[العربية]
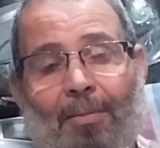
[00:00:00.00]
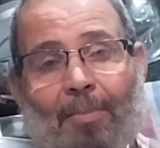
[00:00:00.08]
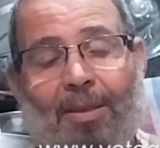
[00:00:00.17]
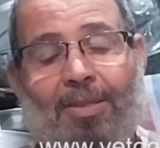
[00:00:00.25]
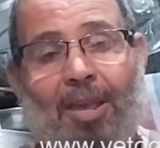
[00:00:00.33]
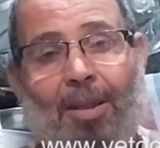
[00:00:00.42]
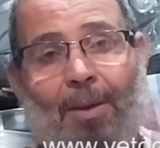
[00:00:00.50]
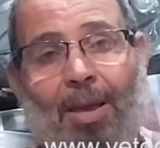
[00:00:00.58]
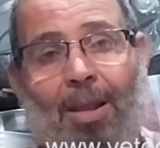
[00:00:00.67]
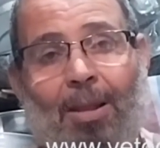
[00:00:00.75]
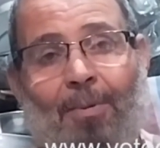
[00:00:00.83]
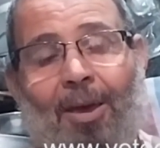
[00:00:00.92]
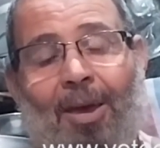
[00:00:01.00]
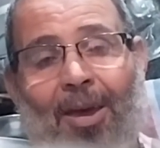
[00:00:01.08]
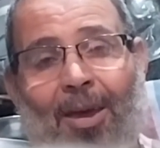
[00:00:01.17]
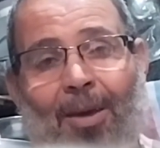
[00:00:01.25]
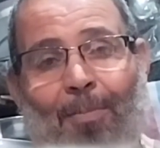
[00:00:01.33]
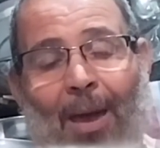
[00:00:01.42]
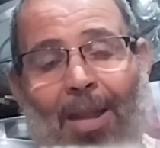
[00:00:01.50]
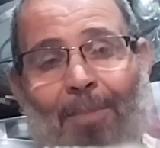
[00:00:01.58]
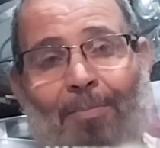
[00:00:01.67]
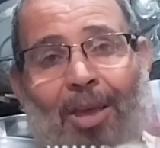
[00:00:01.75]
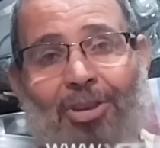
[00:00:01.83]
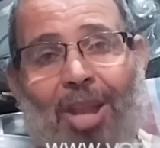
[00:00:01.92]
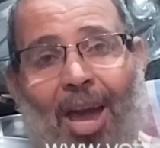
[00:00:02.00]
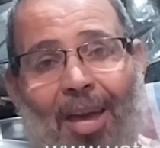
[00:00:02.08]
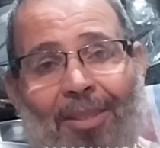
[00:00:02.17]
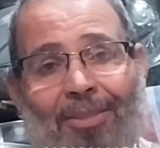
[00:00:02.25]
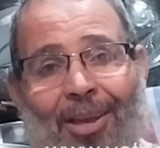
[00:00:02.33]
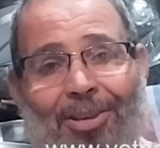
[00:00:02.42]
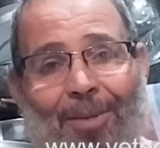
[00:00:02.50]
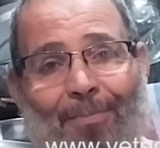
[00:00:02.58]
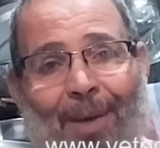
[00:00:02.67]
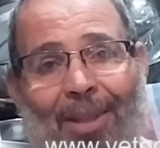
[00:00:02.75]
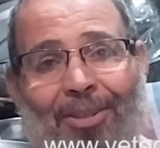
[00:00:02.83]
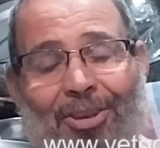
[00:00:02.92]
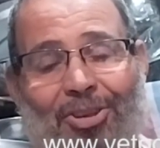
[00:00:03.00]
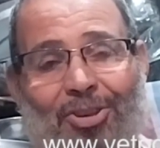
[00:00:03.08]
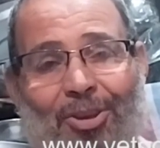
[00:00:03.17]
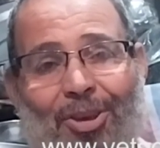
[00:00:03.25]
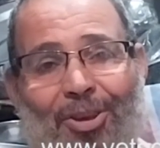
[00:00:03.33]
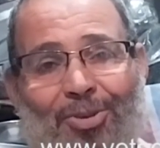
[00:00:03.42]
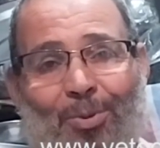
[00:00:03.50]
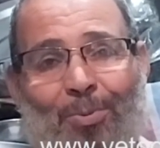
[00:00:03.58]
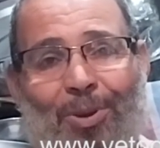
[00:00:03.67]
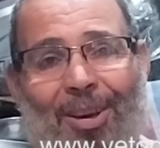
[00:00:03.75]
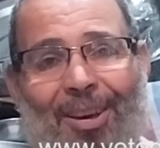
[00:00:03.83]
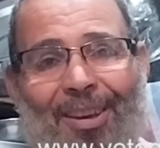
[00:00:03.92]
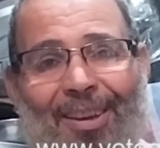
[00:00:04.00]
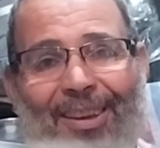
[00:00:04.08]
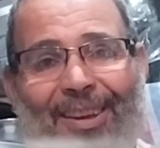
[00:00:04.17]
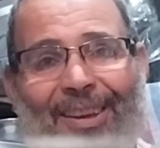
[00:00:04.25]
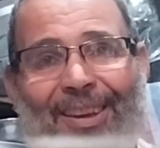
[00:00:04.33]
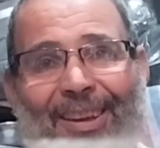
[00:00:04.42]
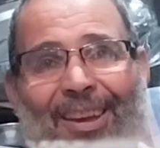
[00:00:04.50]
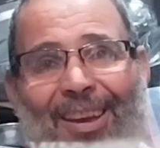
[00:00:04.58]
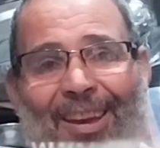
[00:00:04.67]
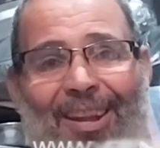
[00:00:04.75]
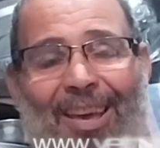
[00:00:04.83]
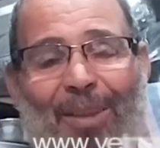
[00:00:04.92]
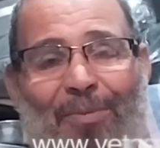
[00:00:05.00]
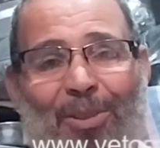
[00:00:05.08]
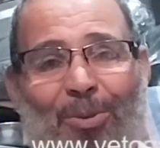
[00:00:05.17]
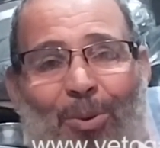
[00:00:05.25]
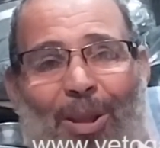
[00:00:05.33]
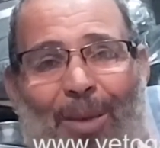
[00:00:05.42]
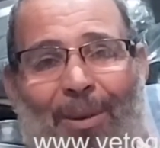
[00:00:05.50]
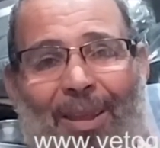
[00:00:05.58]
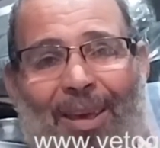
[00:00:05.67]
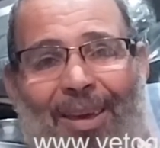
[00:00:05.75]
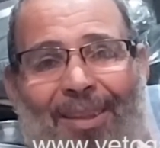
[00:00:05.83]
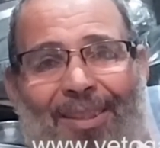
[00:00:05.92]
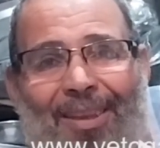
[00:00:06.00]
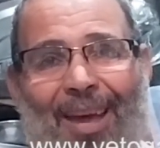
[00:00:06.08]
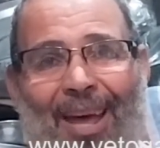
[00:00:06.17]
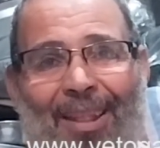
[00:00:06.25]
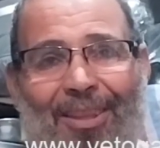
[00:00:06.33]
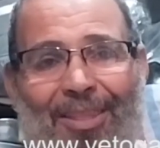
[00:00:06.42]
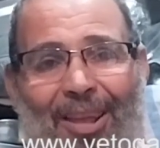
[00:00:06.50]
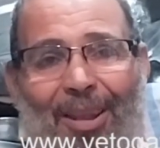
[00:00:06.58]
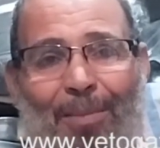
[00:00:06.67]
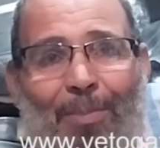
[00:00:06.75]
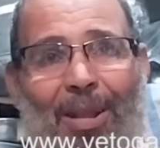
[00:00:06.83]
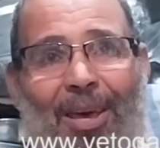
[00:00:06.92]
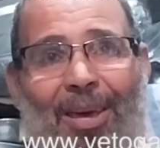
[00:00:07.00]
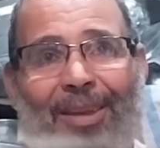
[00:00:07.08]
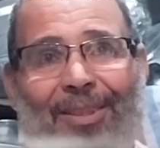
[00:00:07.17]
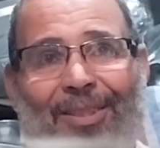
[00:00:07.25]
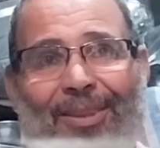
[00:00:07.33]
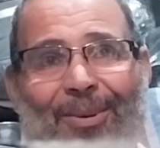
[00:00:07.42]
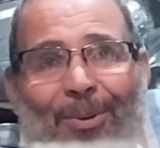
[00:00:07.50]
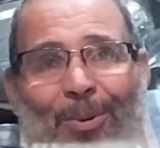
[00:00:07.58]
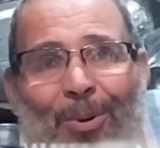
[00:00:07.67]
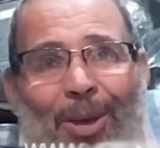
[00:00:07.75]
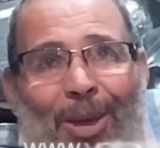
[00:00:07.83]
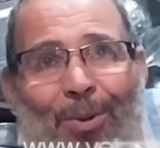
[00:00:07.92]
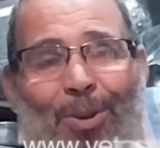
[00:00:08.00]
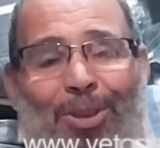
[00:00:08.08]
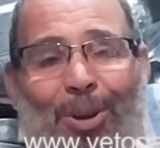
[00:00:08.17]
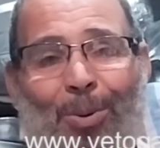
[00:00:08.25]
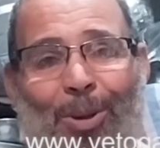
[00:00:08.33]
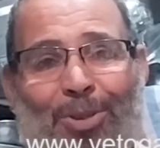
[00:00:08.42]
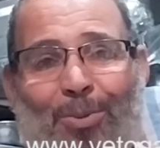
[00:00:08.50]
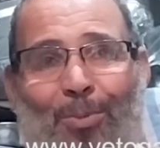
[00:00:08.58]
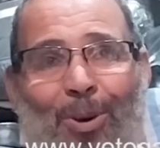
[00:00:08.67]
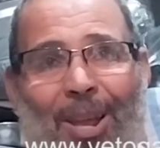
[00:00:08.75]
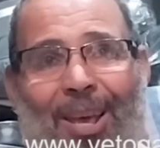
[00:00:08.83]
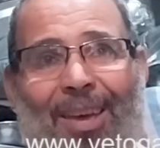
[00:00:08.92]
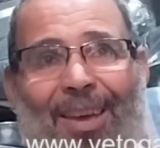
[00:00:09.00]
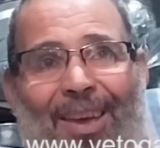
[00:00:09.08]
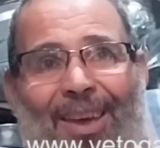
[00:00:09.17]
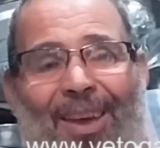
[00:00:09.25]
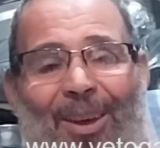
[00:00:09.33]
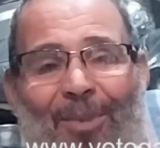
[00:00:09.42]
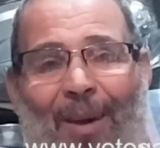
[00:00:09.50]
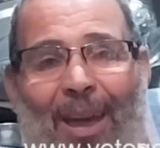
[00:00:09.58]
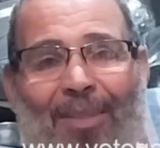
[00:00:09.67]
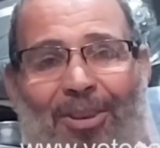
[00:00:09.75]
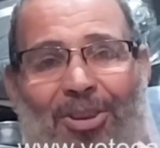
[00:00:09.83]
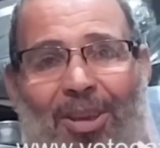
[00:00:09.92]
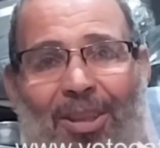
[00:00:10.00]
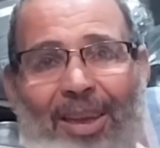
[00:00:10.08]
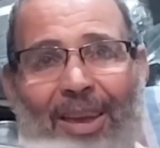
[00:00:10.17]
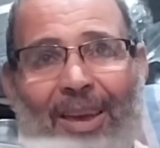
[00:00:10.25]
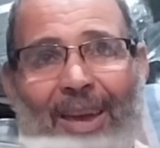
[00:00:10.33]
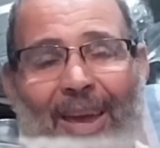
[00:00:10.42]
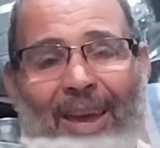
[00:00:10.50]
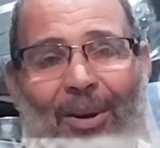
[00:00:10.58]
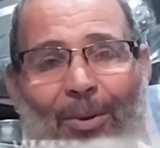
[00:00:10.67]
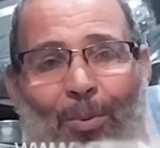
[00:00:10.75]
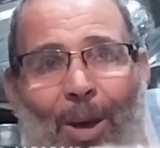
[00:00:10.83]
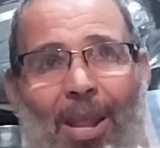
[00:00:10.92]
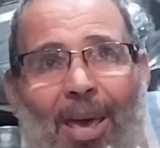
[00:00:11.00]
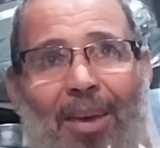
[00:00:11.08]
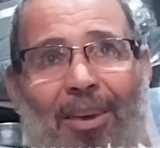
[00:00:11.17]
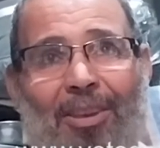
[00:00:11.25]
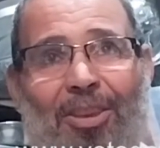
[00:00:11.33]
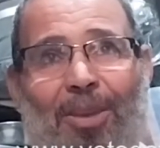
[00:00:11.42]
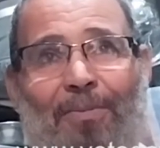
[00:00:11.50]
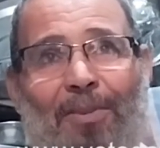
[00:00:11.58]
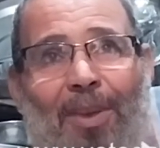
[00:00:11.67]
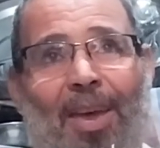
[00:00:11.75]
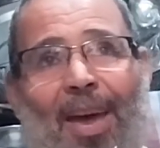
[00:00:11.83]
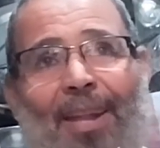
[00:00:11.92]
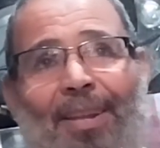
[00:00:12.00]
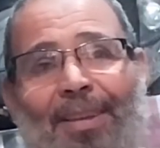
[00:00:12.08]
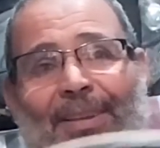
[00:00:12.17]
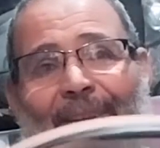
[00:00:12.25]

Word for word: بس انا بقى اللي ما علمتهاش لحد عشان ما عنديش آه، صبيان انا خلفيتي كلها بنات عندي ثلاث بنات واتجوزهم وخلاص ما حدش وانا اخر جيل فيها يعني